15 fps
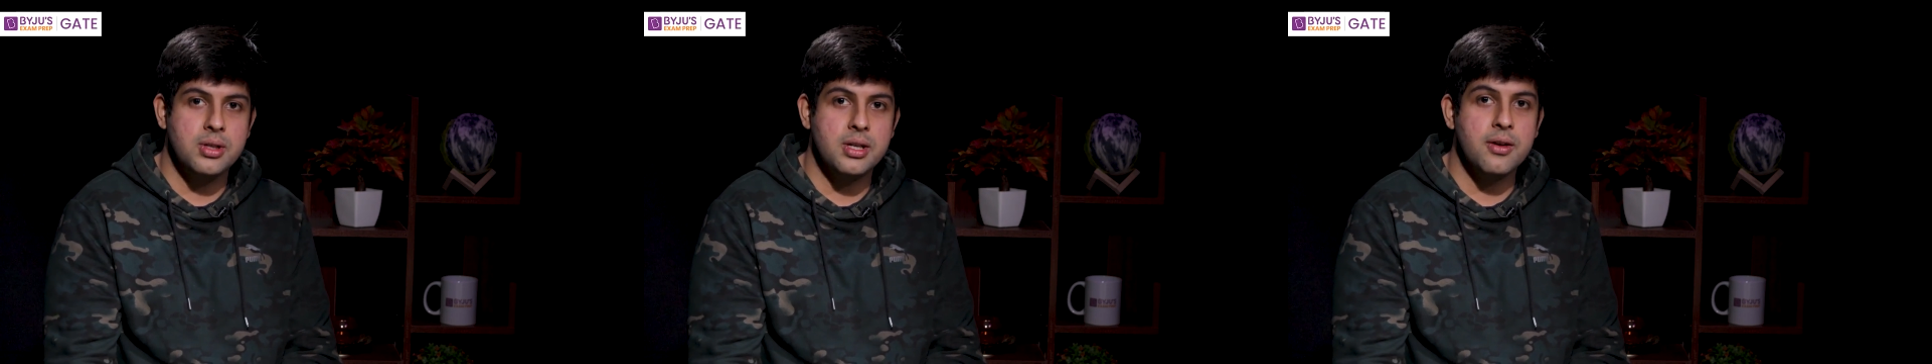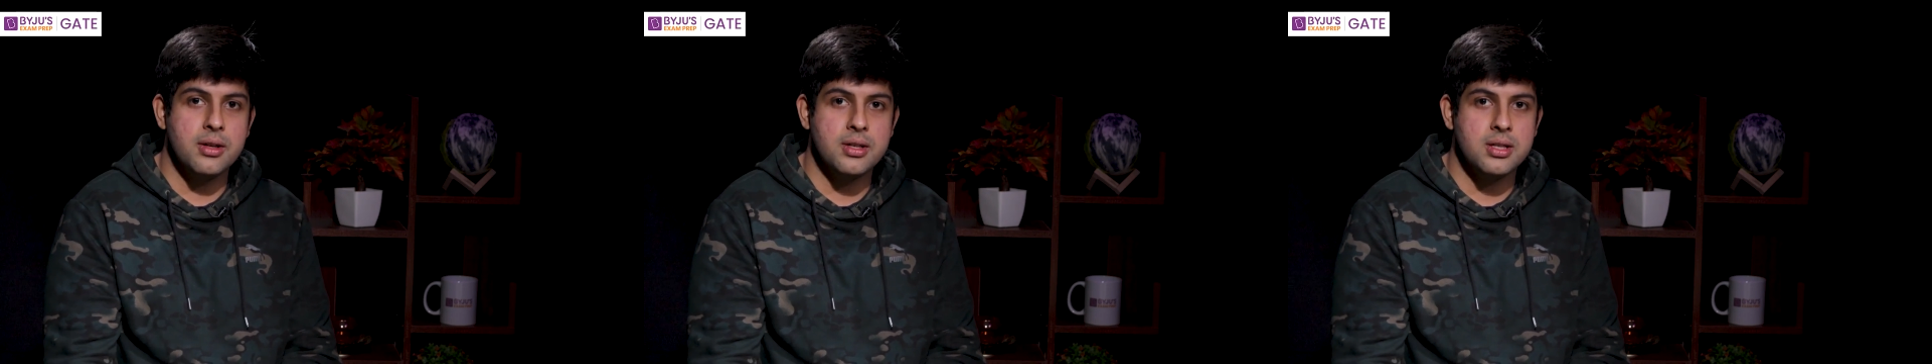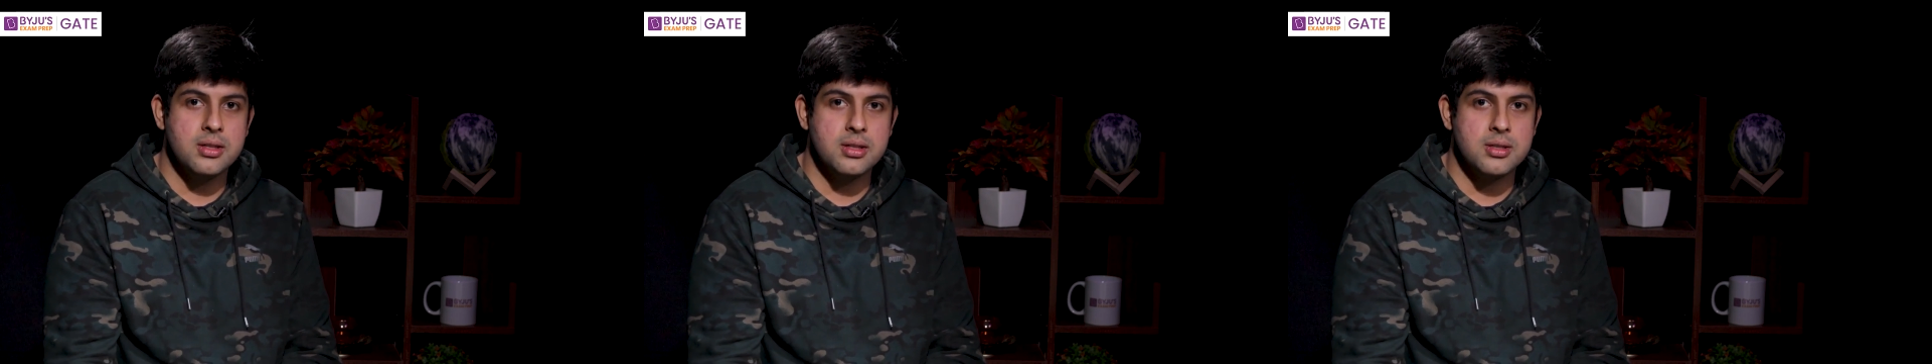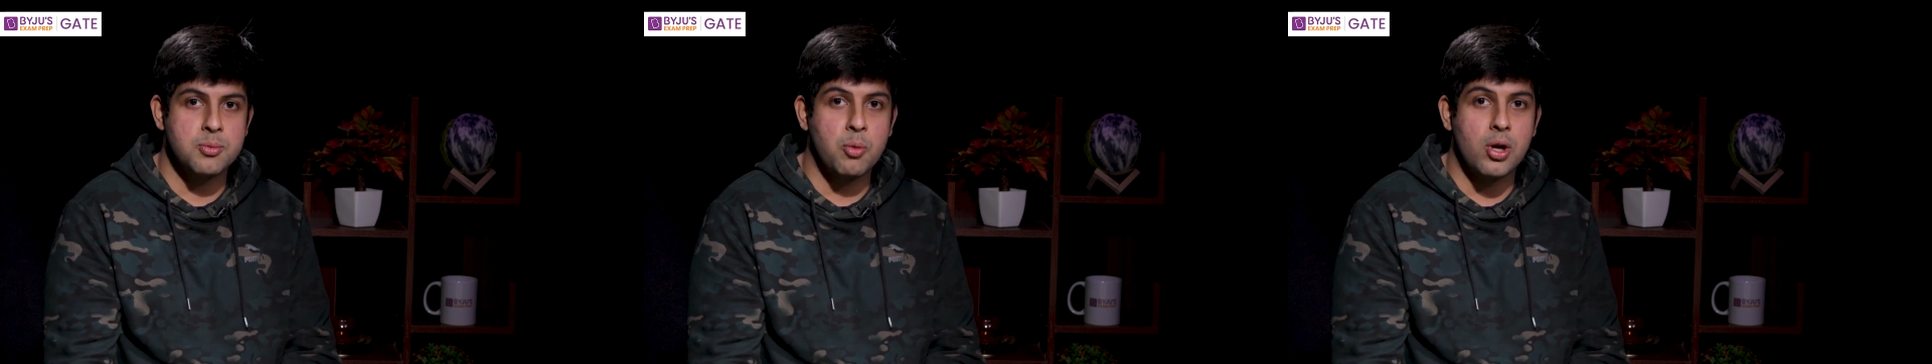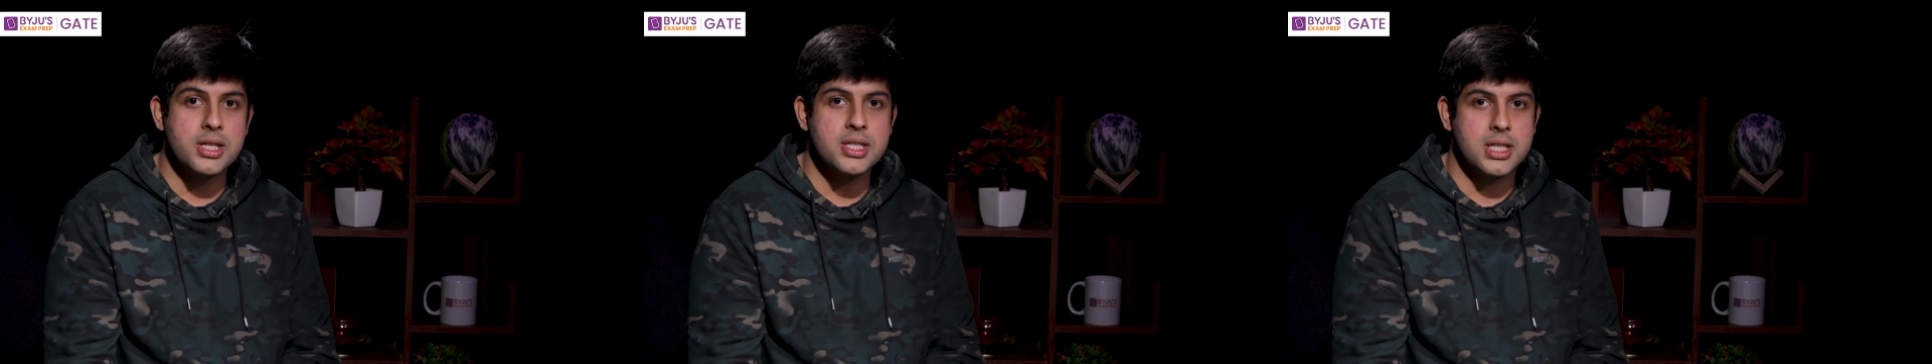
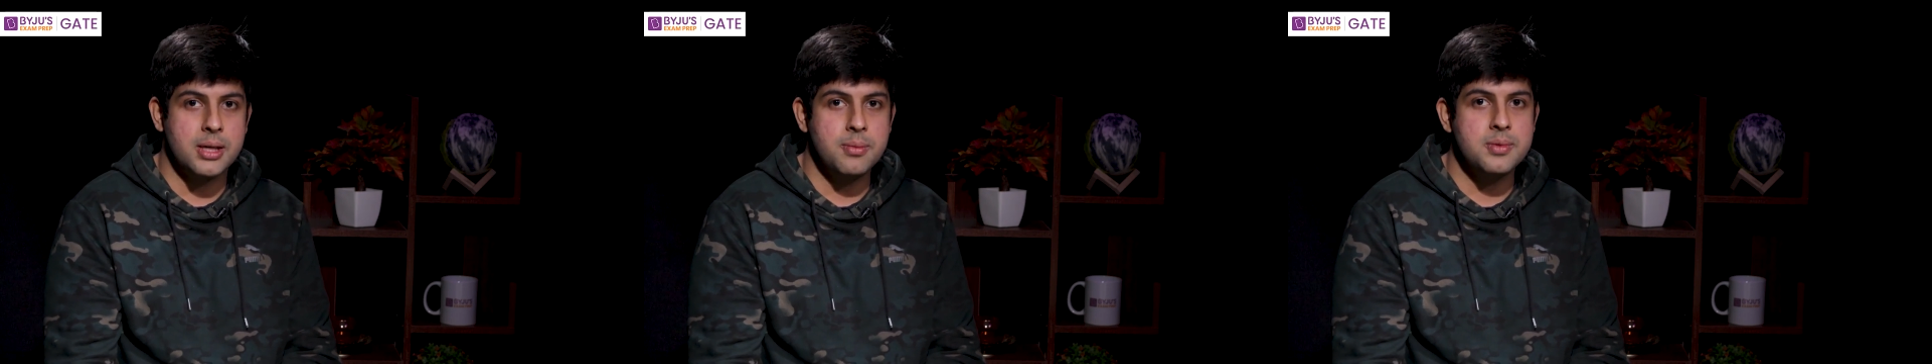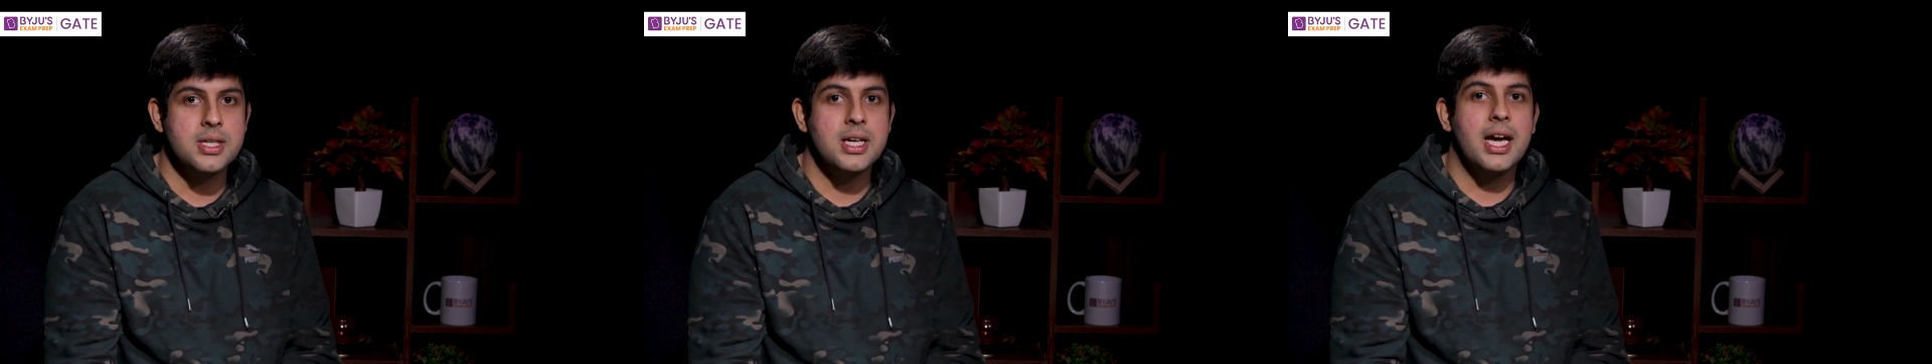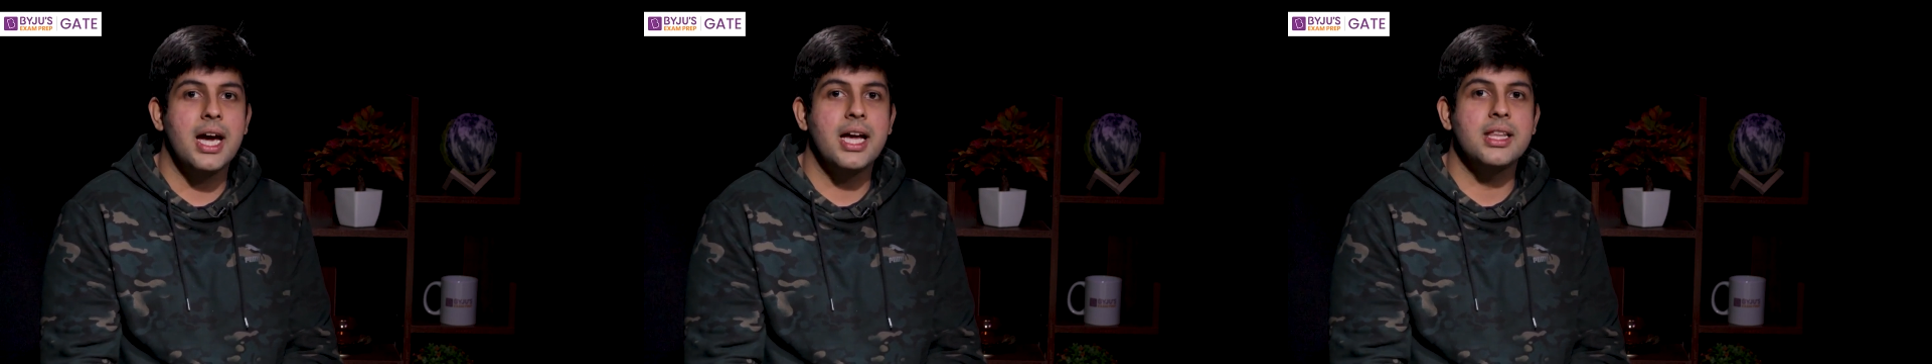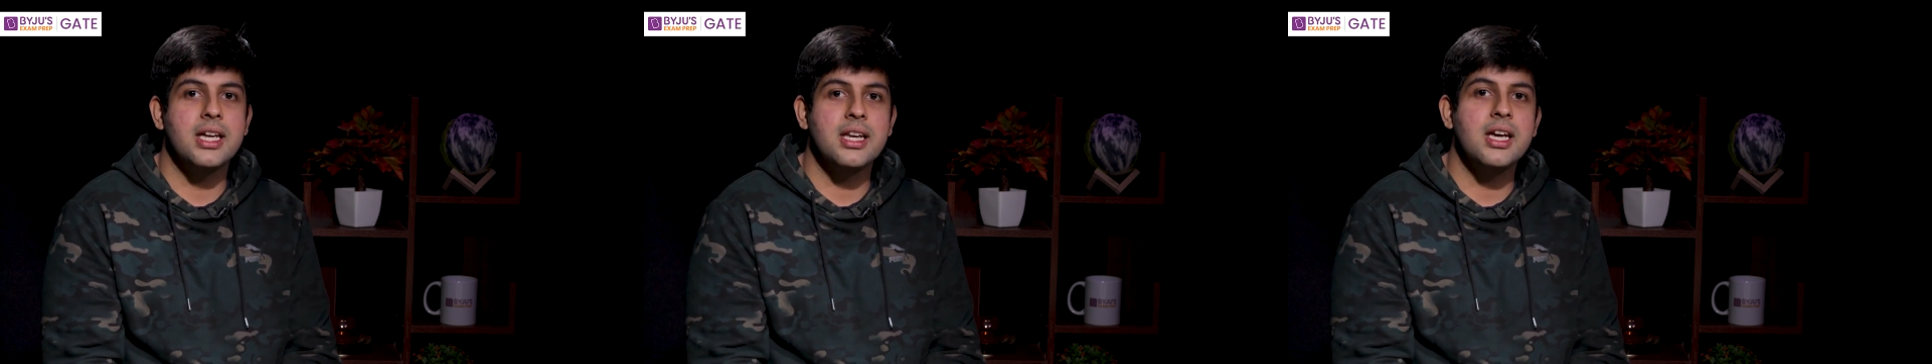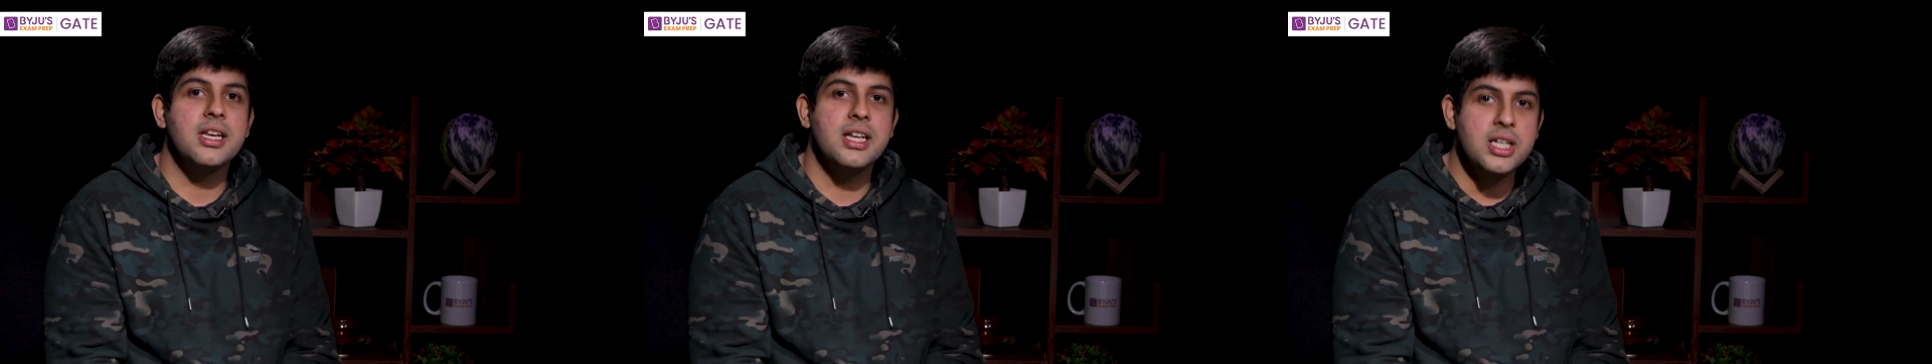स्मॉल स्टेप्स एंड देन आई